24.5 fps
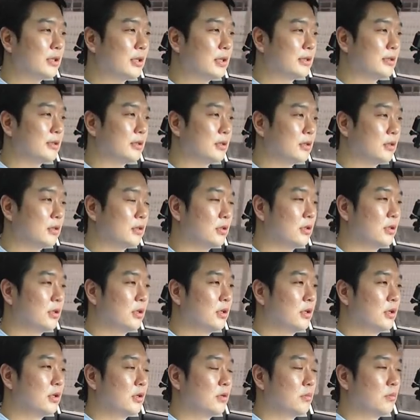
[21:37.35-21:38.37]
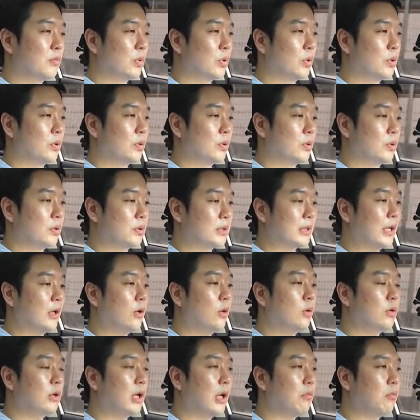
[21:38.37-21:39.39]
그래서
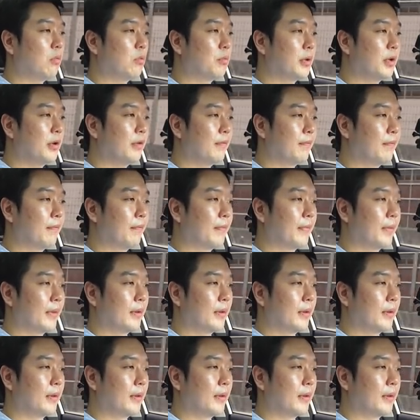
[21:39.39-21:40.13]
사용을 해보면